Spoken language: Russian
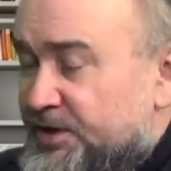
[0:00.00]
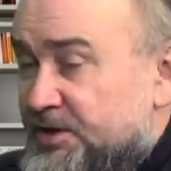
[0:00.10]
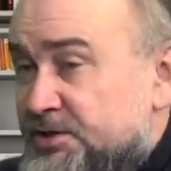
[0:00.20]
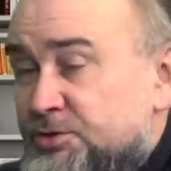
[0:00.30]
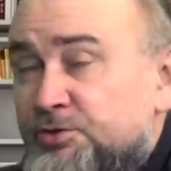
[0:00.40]
Я
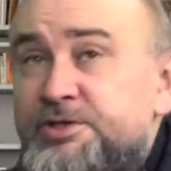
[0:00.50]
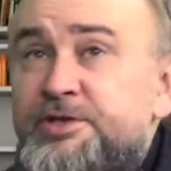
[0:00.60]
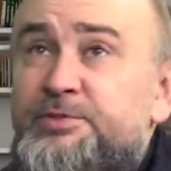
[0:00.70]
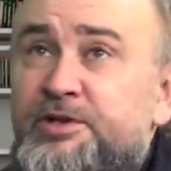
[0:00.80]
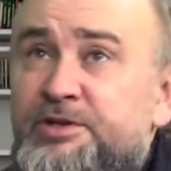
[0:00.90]
зашел средь
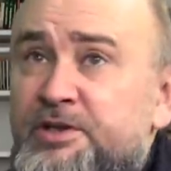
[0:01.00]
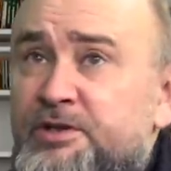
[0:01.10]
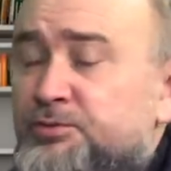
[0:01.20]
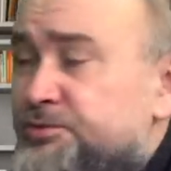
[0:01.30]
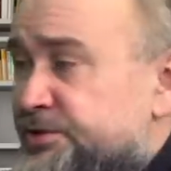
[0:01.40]
бела дня,
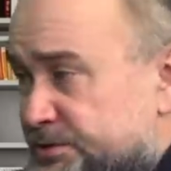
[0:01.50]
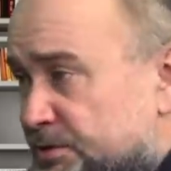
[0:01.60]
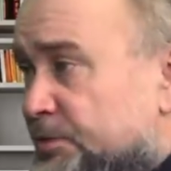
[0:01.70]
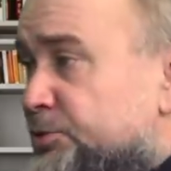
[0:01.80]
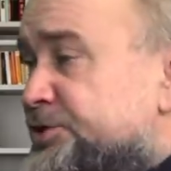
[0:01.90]
ну,
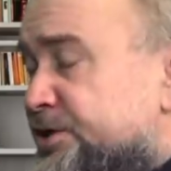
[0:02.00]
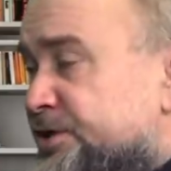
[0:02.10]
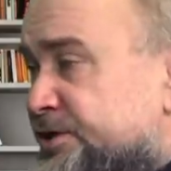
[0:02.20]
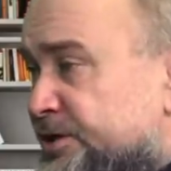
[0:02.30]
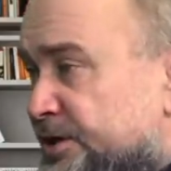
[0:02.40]
рабочая
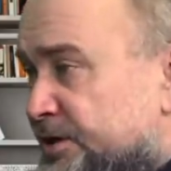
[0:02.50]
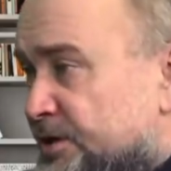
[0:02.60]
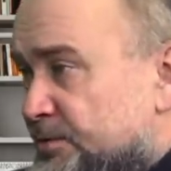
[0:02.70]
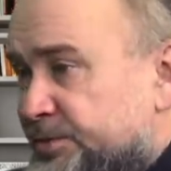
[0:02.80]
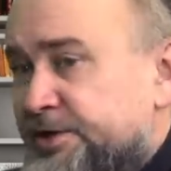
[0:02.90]
неделя.
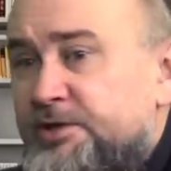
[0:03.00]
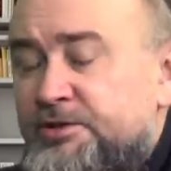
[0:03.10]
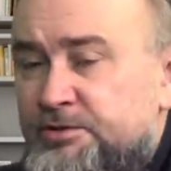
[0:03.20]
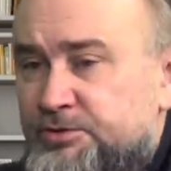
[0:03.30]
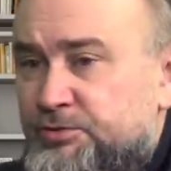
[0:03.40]

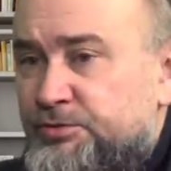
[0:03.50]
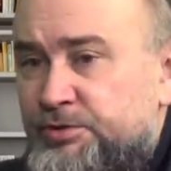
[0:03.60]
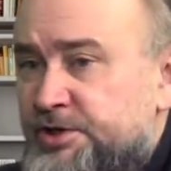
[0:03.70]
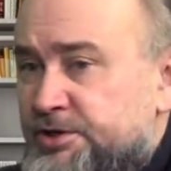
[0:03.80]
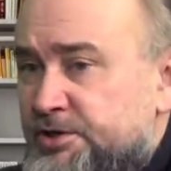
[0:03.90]
Понятно, что
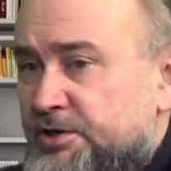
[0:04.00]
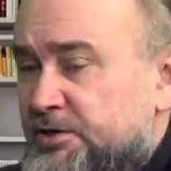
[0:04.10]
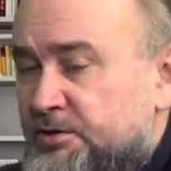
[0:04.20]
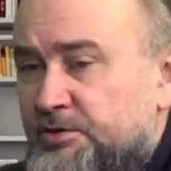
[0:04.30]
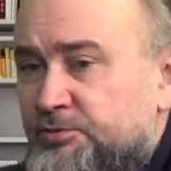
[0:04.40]
не ожидал
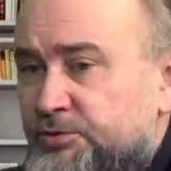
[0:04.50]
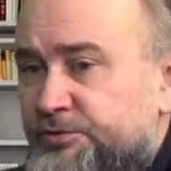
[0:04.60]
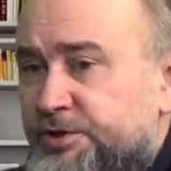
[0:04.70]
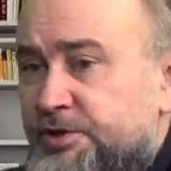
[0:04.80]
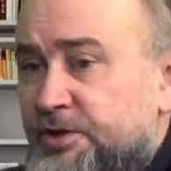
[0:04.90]
кого-то
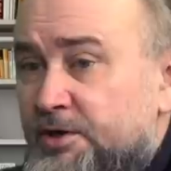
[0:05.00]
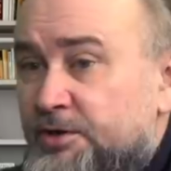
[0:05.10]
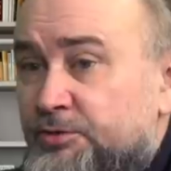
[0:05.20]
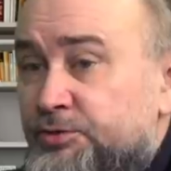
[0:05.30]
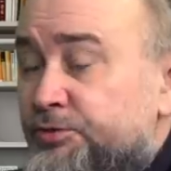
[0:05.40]
увидеть
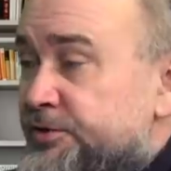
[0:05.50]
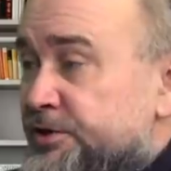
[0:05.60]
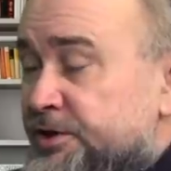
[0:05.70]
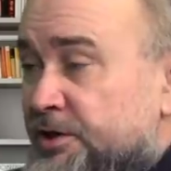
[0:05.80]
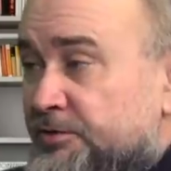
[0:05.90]
но не увидел
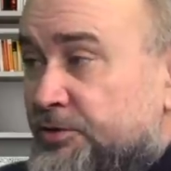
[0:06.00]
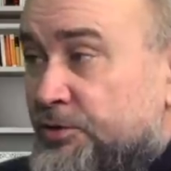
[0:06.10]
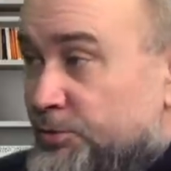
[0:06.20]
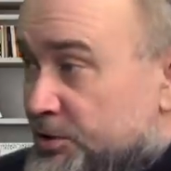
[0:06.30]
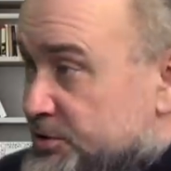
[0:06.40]
никого.
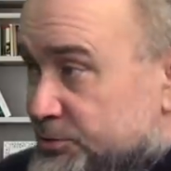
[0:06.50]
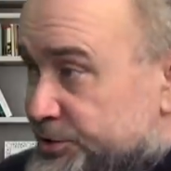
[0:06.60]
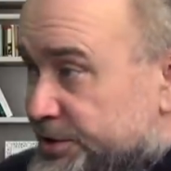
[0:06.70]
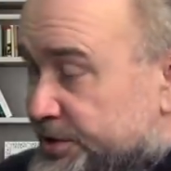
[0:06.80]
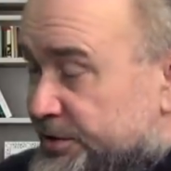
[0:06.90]
Но
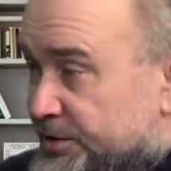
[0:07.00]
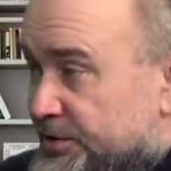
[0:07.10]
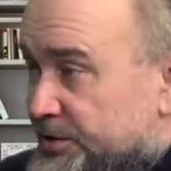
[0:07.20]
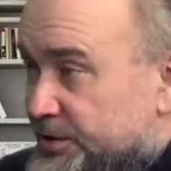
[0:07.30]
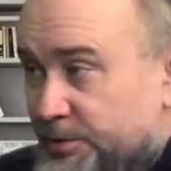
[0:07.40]
богослужение
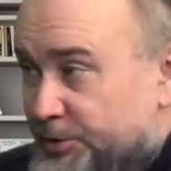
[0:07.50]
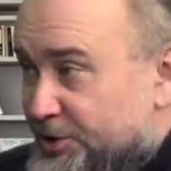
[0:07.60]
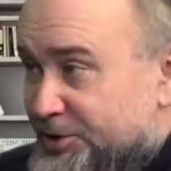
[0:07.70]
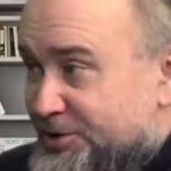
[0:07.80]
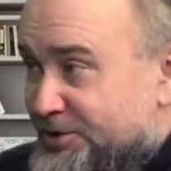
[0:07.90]
не
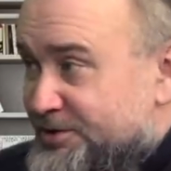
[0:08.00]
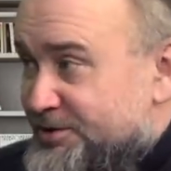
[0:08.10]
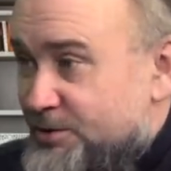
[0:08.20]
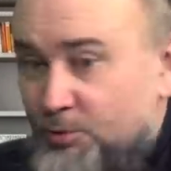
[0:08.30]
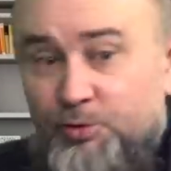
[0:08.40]
прекратилось.
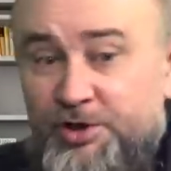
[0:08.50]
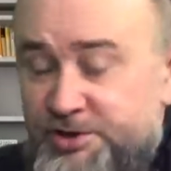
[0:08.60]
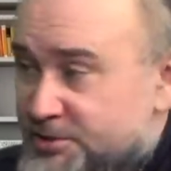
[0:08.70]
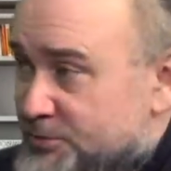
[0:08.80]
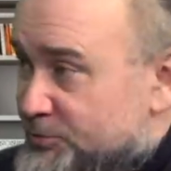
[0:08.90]
Он
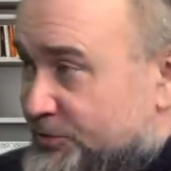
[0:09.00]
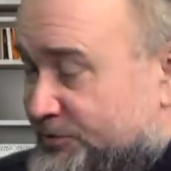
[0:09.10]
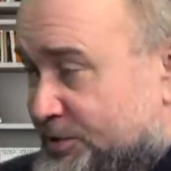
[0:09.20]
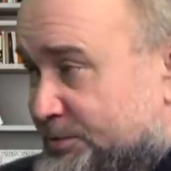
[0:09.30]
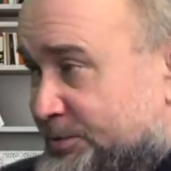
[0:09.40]
один служил в
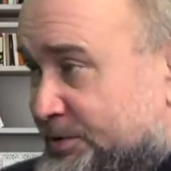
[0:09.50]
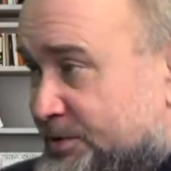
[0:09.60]
храме.